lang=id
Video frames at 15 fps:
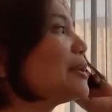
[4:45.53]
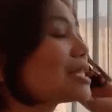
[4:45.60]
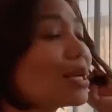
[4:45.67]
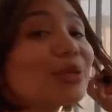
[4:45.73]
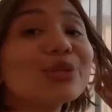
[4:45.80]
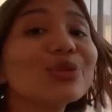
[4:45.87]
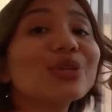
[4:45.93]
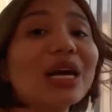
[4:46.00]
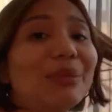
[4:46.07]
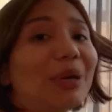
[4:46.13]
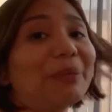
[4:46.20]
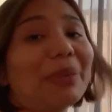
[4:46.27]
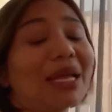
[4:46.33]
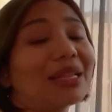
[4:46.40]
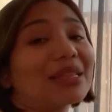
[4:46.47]
bisa juga
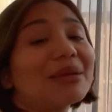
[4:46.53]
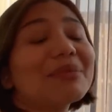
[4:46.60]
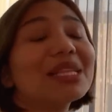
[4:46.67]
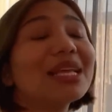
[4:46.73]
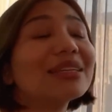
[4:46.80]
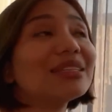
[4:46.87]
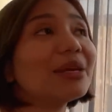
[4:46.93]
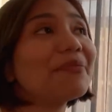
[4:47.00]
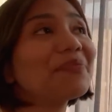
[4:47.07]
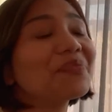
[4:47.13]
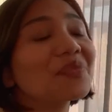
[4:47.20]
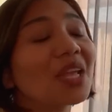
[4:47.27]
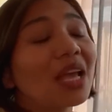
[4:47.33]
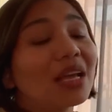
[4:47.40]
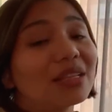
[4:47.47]
bapak RT bilangnya
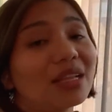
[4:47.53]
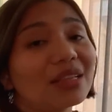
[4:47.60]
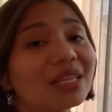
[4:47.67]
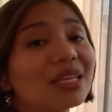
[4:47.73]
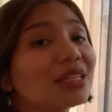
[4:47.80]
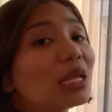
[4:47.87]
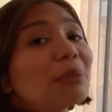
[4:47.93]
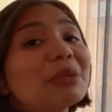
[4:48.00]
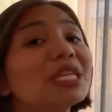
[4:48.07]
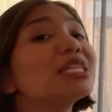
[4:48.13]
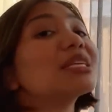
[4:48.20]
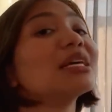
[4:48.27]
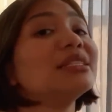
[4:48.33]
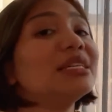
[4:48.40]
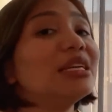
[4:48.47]
nanti kita beli
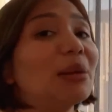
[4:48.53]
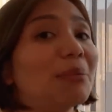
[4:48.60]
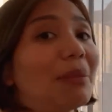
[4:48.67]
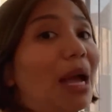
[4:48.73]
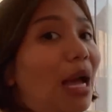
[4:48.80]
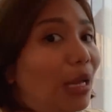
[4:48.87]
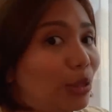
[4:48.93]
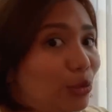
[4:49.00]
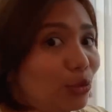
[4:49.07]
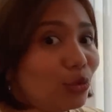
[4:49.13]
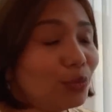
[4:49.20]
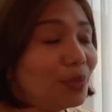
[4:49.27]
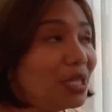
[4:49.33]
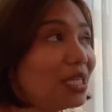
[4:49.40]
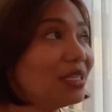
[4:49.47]
saja yang baru
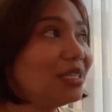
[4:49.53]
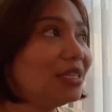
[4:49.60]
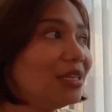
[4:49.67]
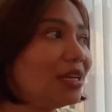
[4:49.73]
beli di